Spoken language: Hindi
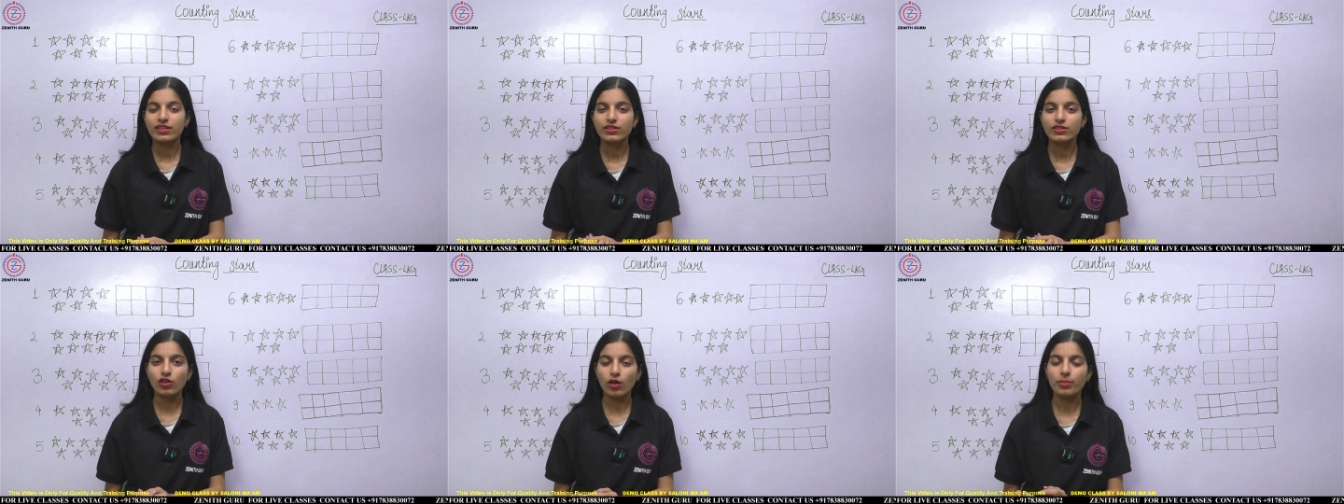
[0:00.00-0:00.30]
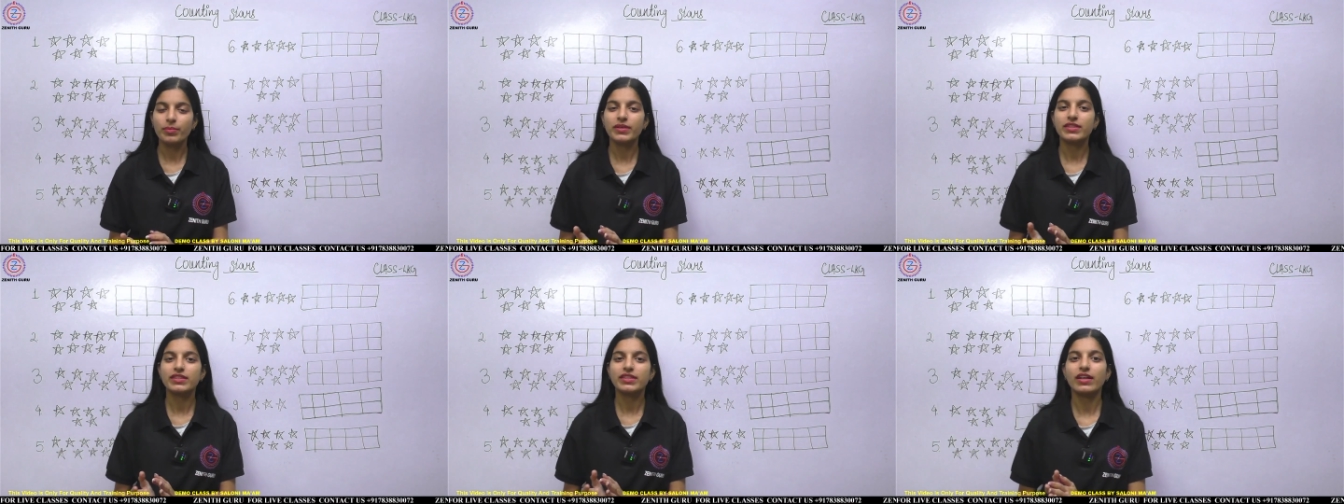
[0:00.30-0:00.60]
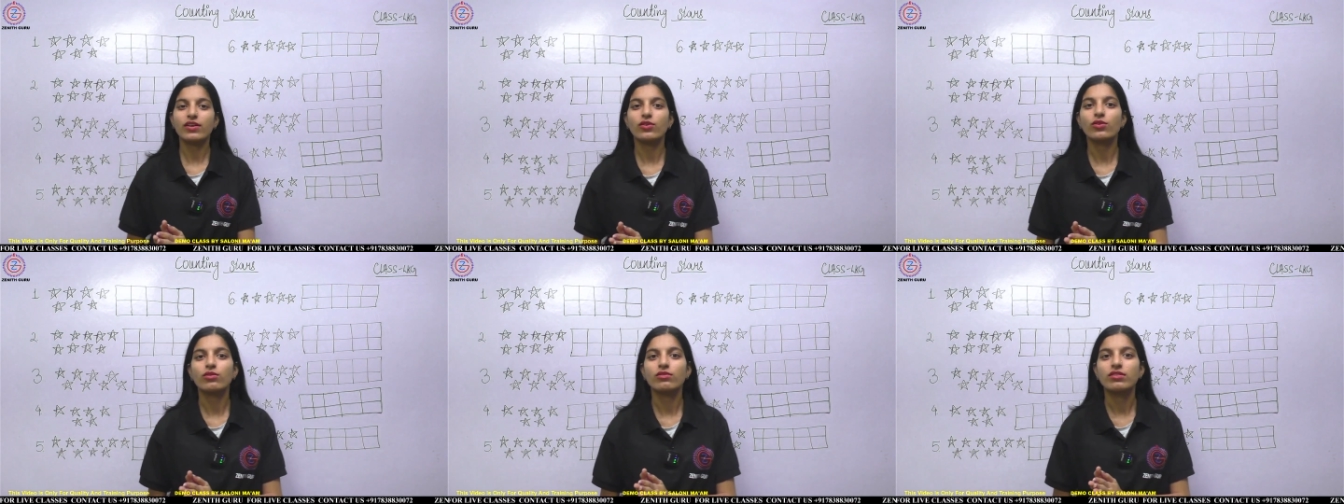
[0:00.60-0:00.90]
टॉपिक
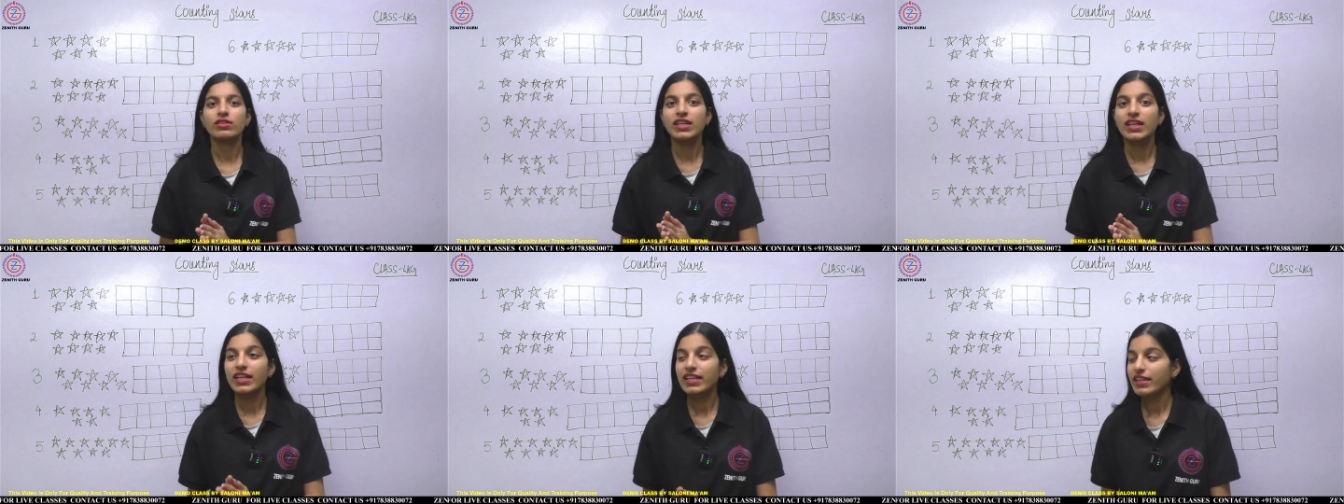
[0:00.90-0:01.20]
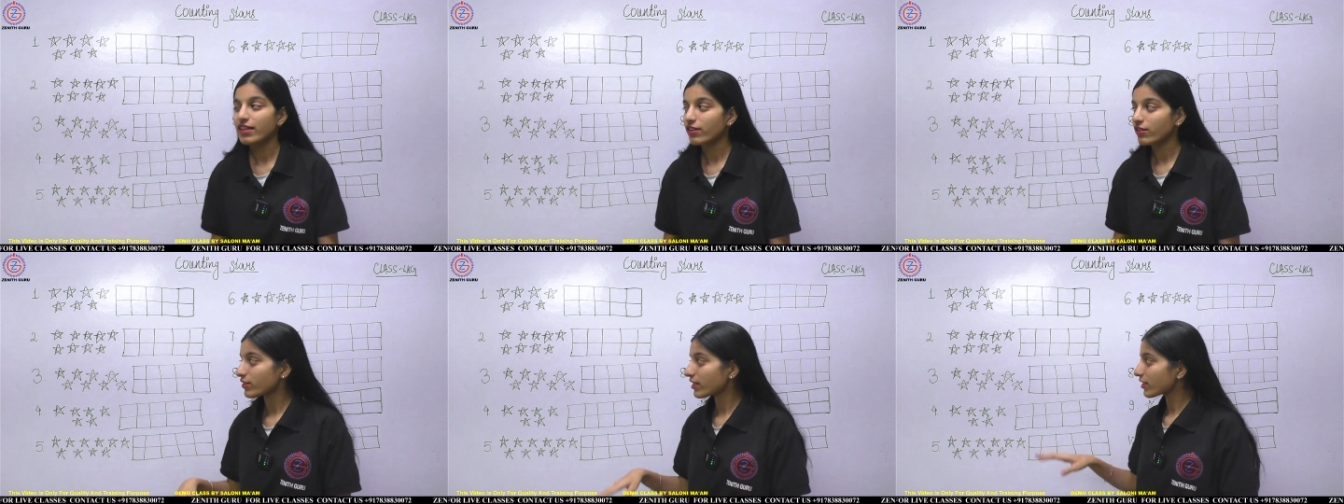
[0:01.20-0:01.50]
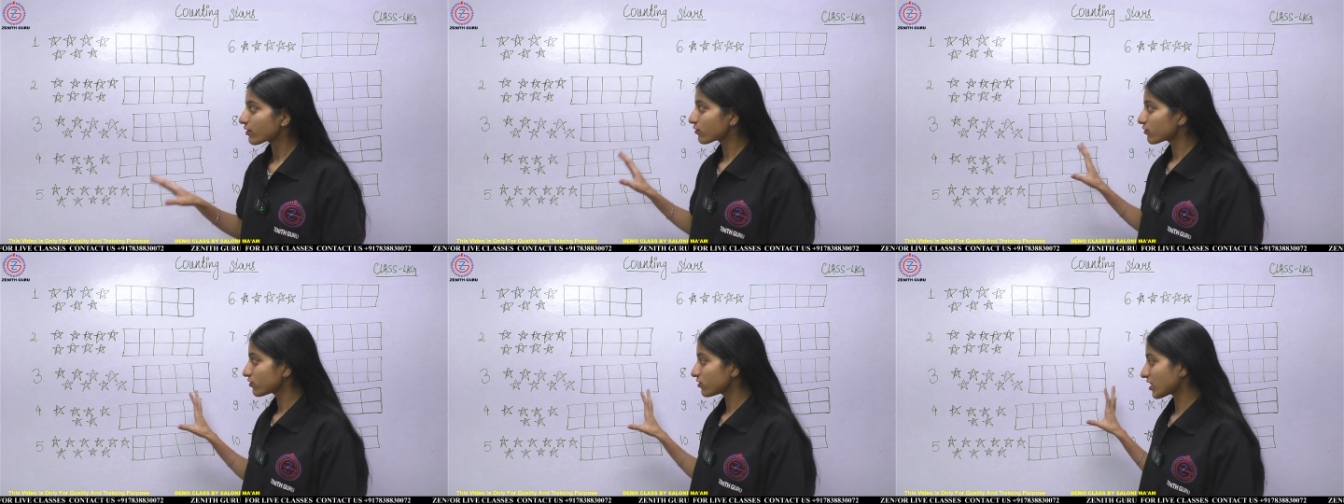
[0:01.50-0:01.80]
देखो देखो ये
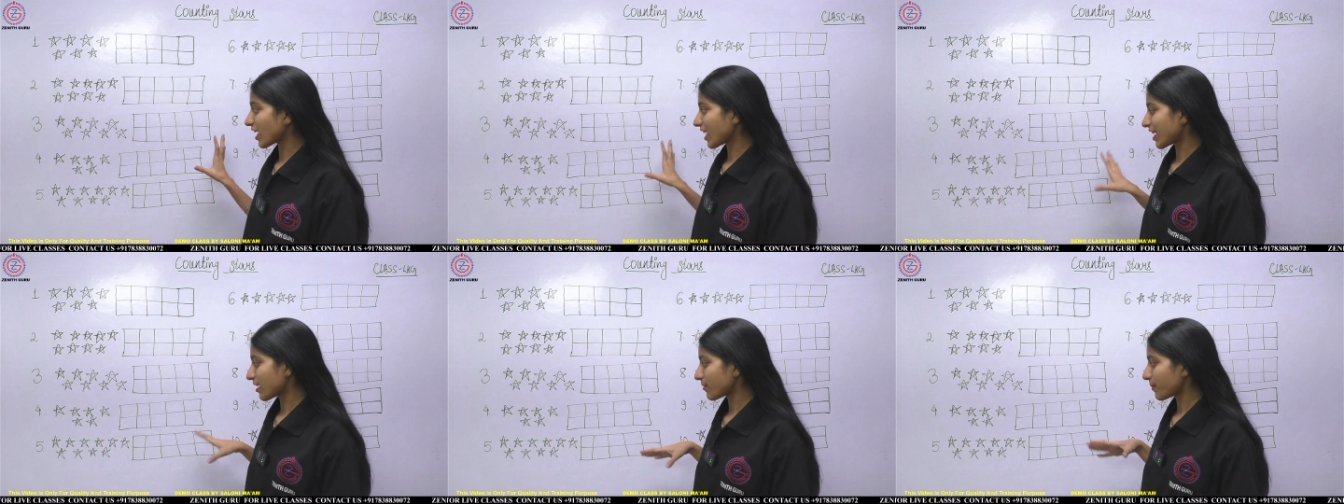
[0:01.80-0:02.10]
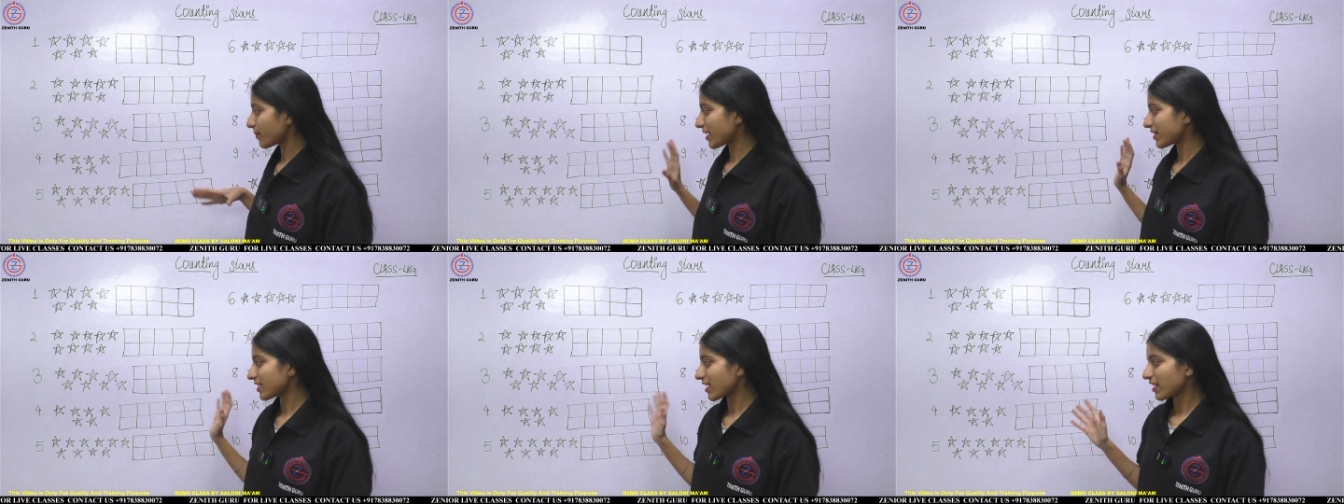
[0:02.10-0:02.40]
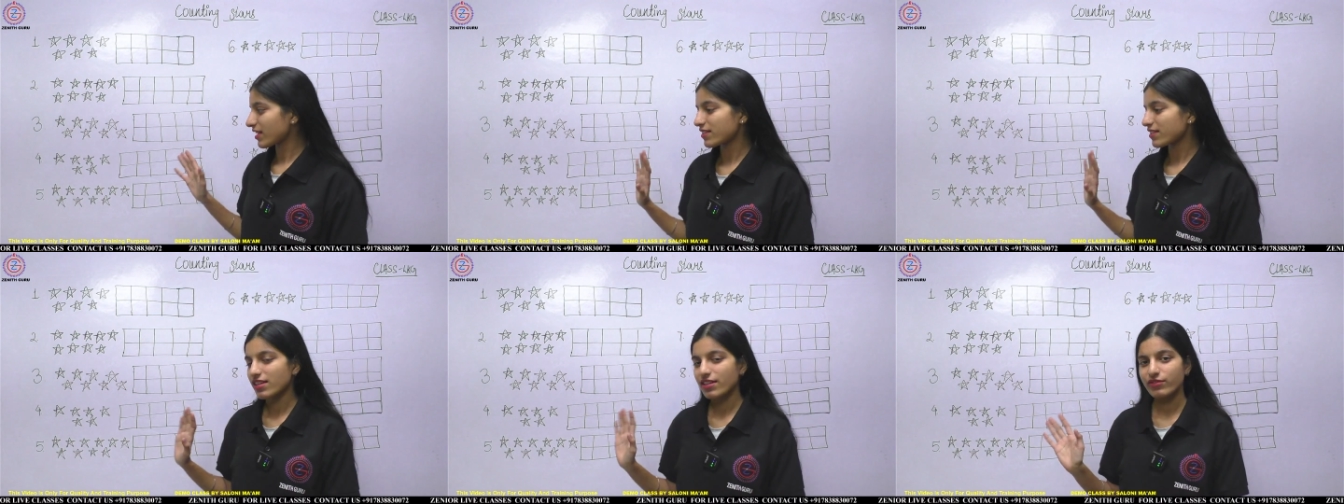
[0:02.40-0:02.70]
कुछ जाना
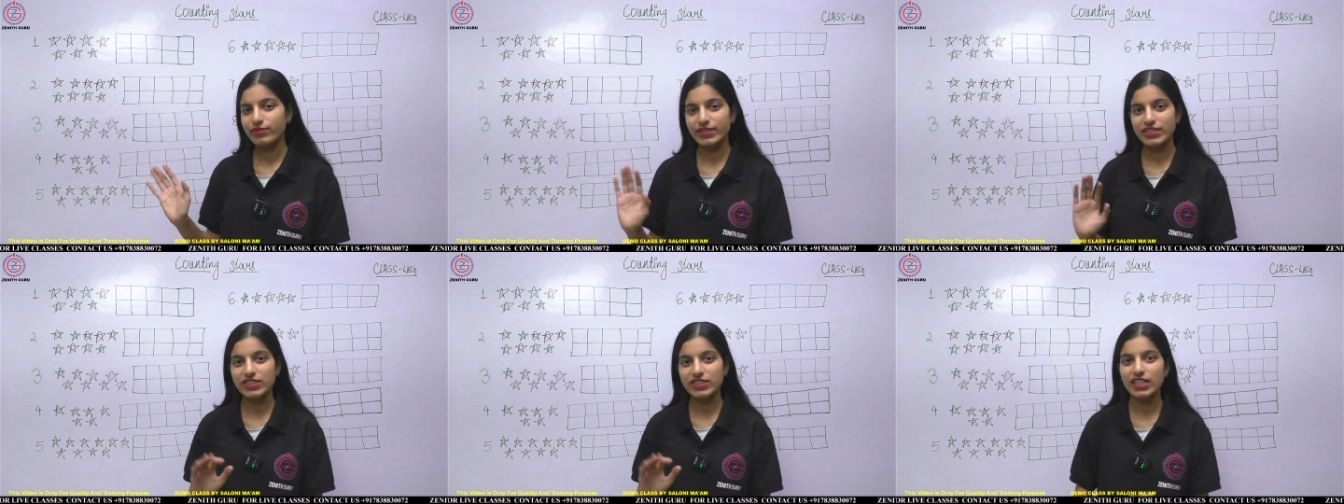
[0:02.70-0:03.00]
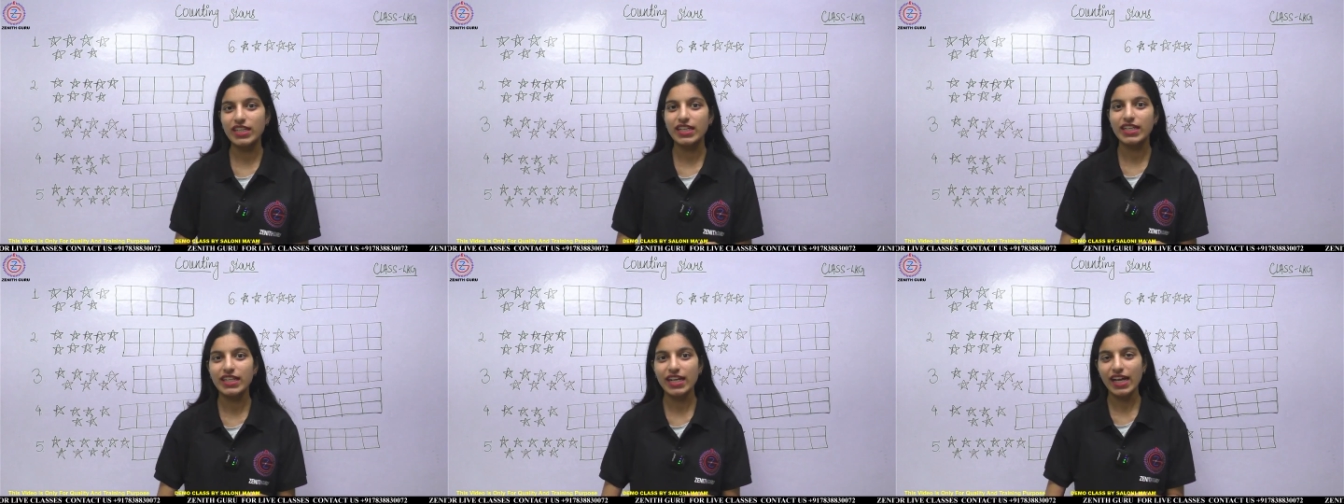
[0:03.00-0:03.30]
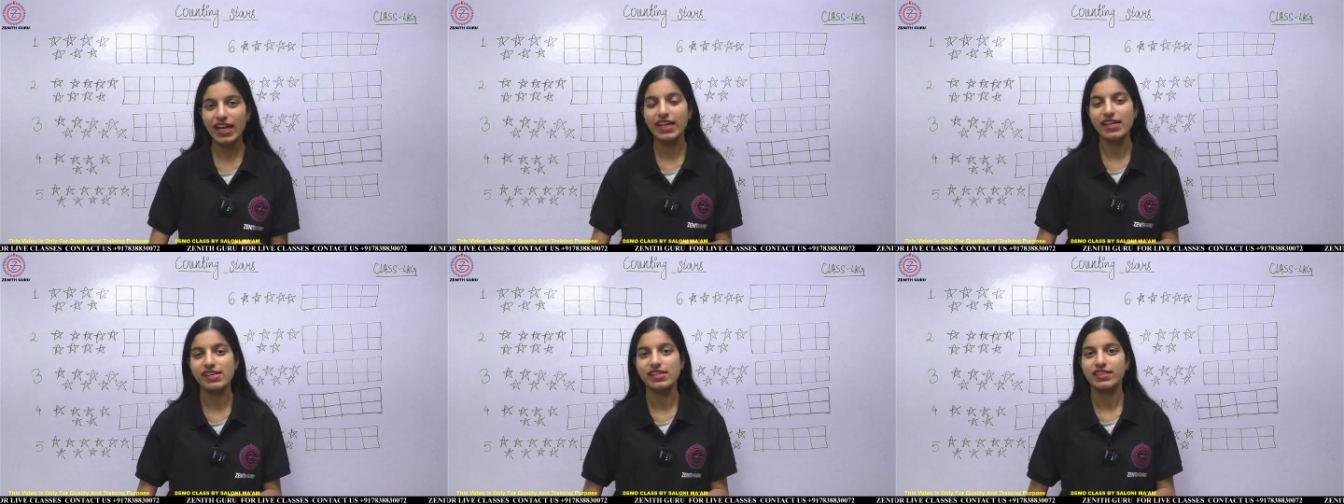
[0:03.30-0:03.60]
पहचाना सा क्वेश्चन लग रहा
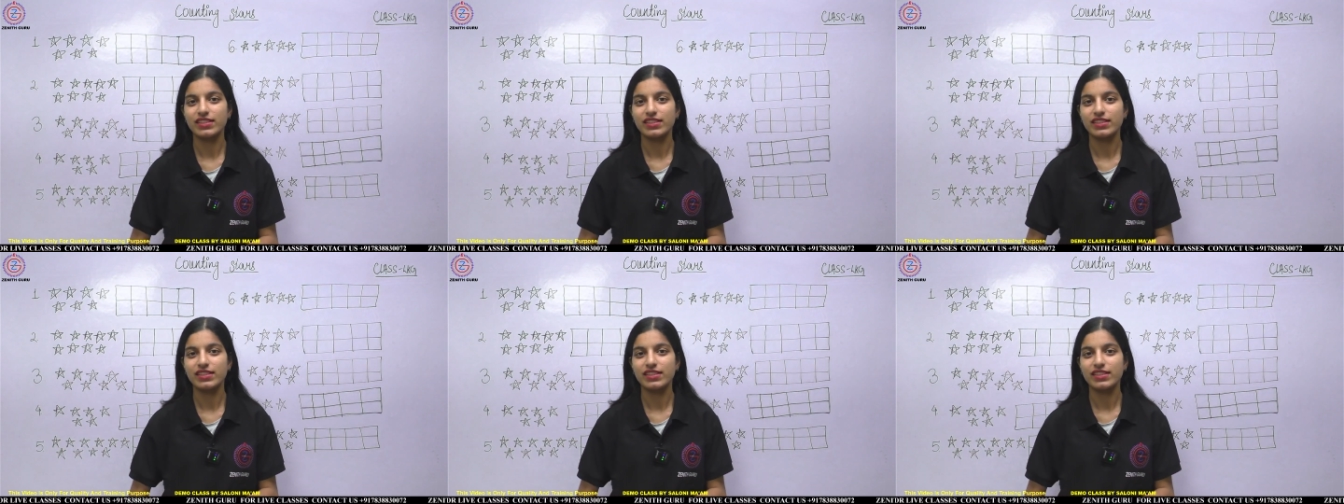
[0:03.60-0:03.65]
है